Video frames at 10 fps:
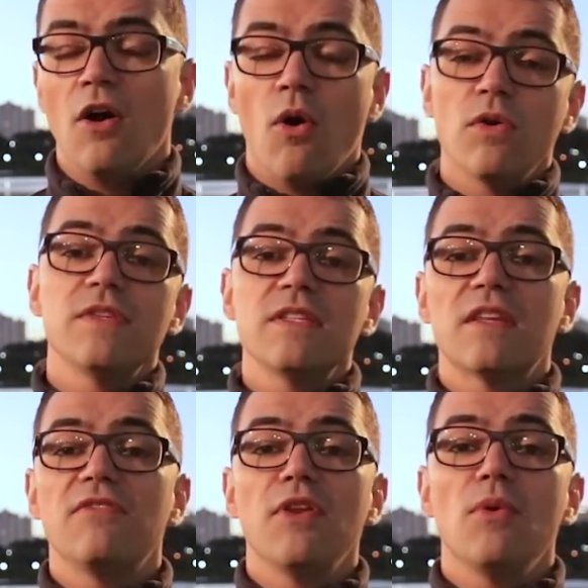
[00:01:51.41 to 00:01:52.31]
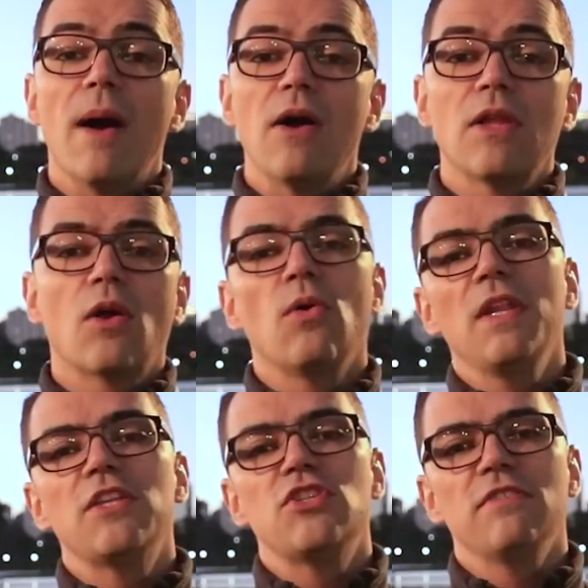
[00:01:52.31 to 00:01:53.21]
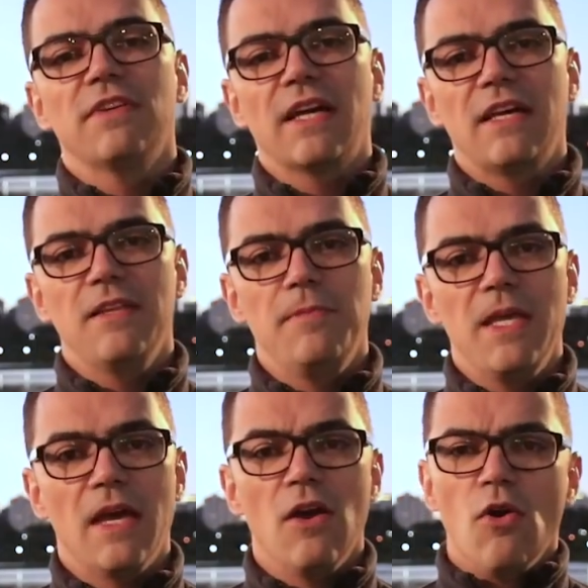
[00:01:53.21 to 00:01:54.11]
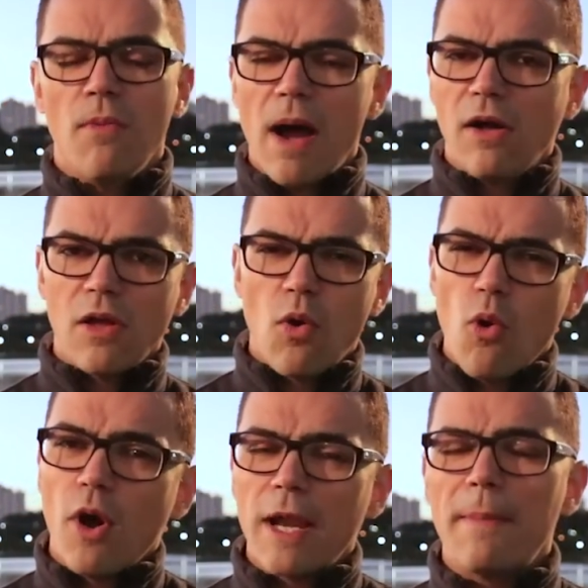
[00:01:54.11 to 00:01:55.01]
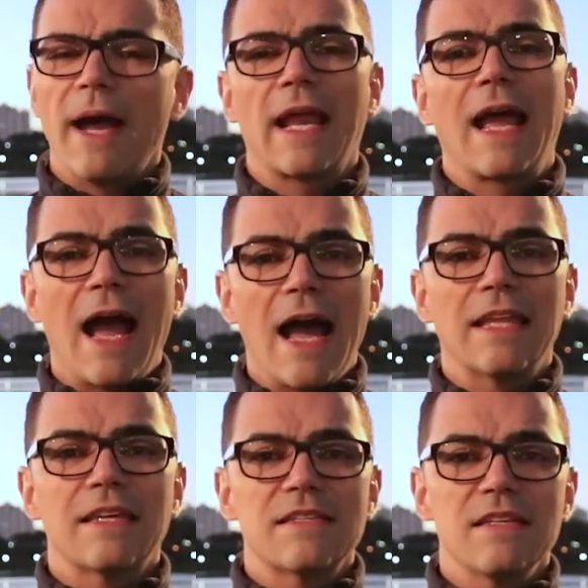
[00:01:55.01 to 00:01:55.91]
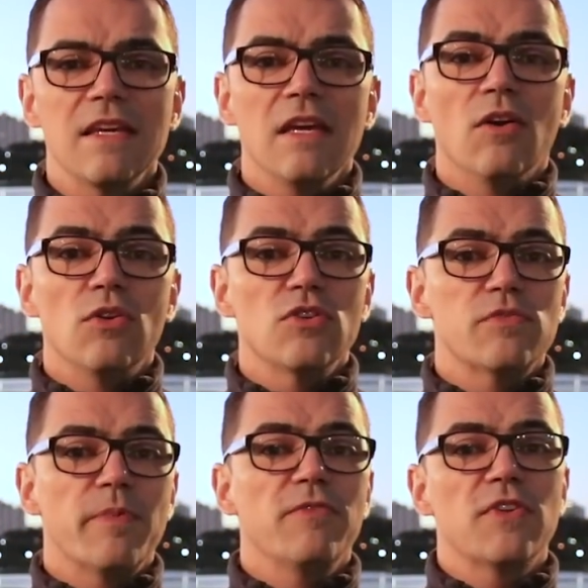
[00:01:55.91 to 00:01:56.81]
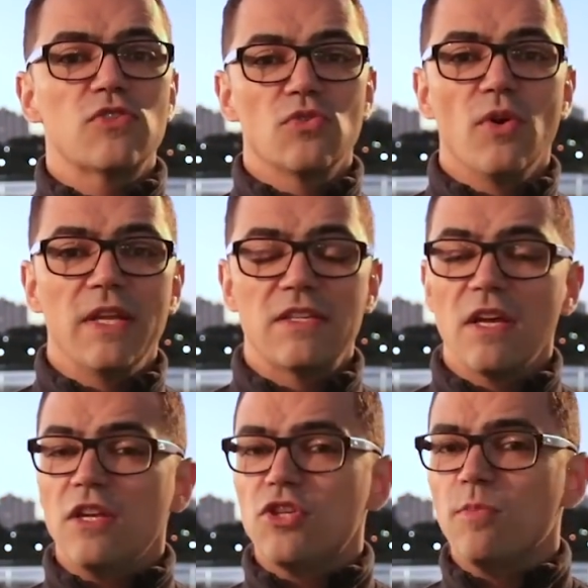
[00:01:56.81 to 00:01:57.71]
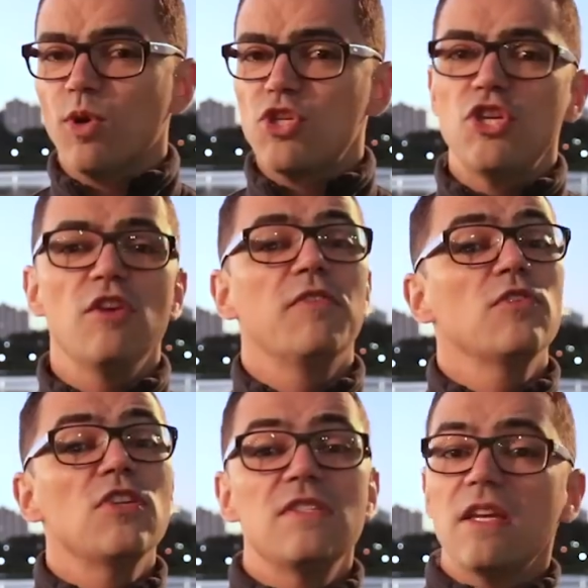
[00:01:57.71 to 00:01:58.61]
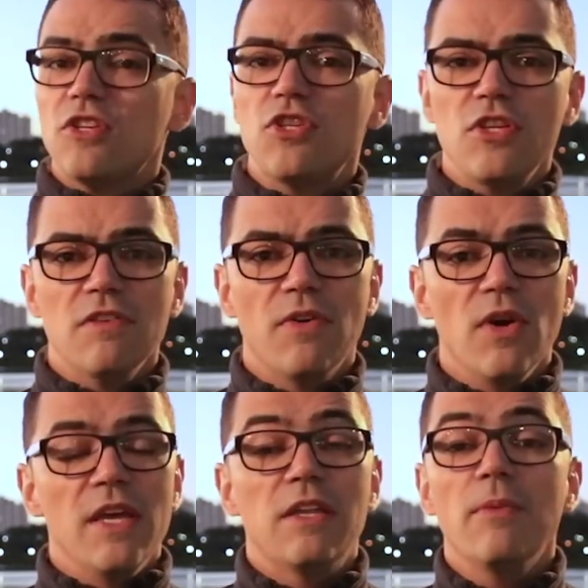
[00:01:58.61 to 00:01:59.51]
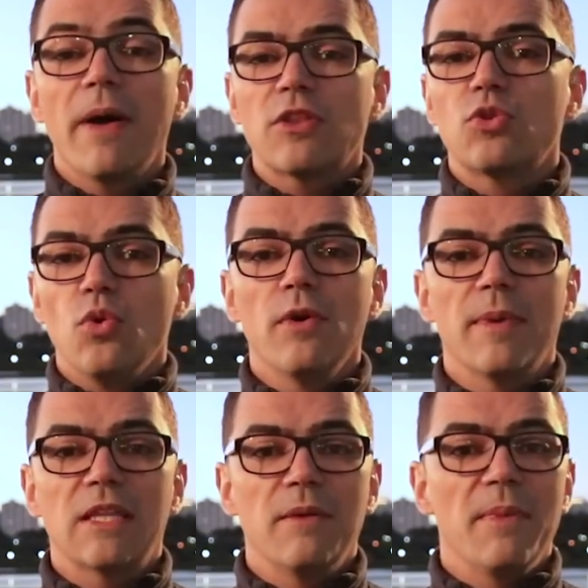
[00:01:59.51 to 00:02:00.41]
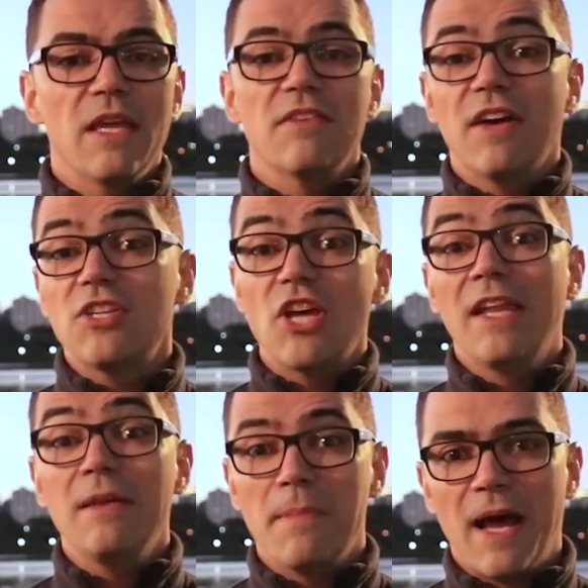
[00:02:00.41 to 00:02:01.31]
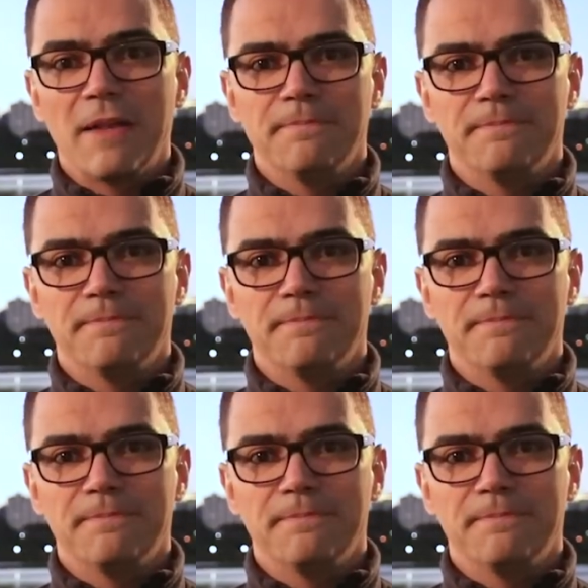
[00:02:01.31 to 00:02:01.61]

Ou se inscrever em uma aula coletiva na academia, uma aula com hora marcada, assim, onde os professores te motivam, te incentivam e tem uma turma também que vai te animar.